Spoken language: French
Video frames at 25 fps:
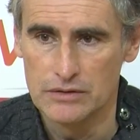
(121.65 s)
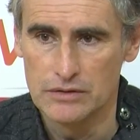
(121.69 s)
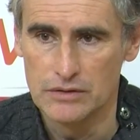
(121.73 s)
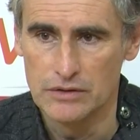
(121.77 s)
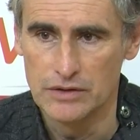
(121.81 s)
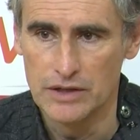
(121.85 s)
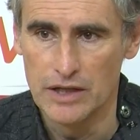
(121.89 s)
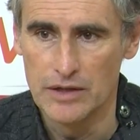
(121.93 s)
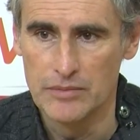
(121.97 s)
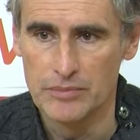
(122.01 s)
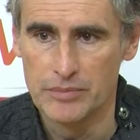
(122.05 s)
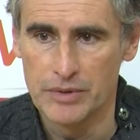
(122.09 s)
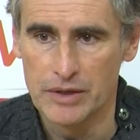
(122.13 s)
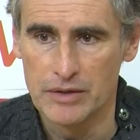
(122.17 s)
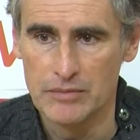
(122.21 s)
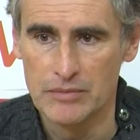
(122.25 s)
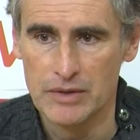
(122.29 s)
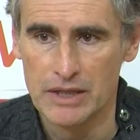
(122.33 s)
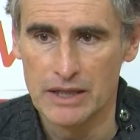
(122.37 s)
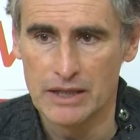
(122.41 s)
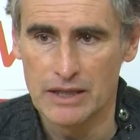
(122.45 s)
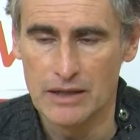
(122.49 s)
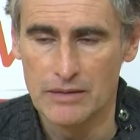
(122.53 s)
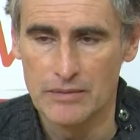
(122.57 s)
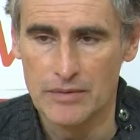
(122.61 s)
on, a,
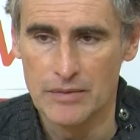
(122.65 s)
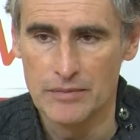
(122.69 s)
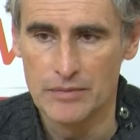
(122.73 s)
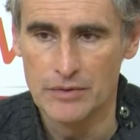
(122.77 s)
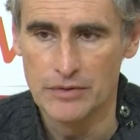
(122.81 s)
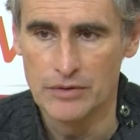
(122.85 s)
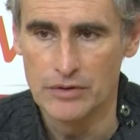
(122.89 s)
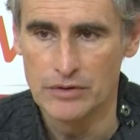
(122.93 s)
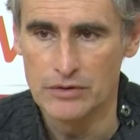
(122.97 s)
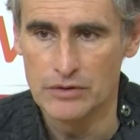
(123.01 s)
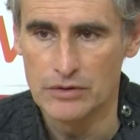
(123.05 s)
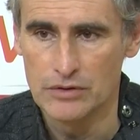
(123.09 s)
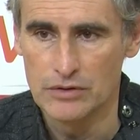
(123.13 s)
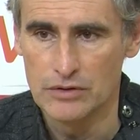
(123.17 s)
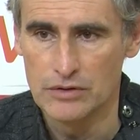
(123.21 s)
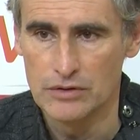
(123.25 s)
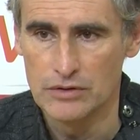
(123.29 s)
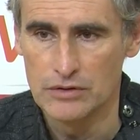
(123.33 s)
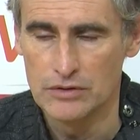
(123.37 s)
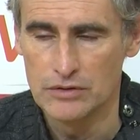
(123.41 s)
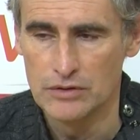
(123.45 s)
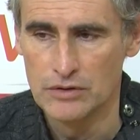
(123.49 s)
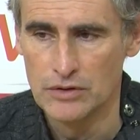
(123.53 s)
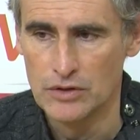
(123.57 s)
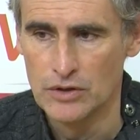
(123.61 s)
imprimé quand même
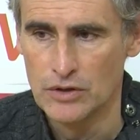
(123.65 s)
notre,